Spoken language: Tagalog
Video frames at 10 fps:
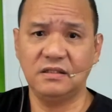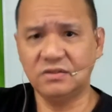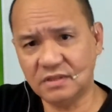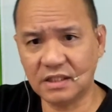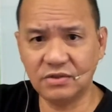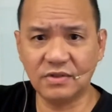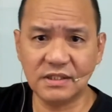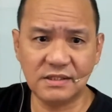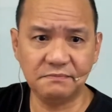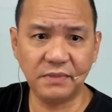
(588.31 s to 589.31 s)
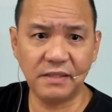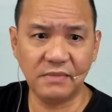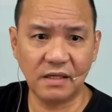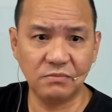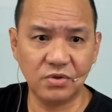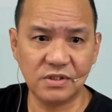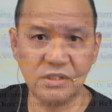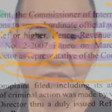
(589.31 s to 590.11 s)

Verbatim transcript: Ganun lang yung kasimple mga bossing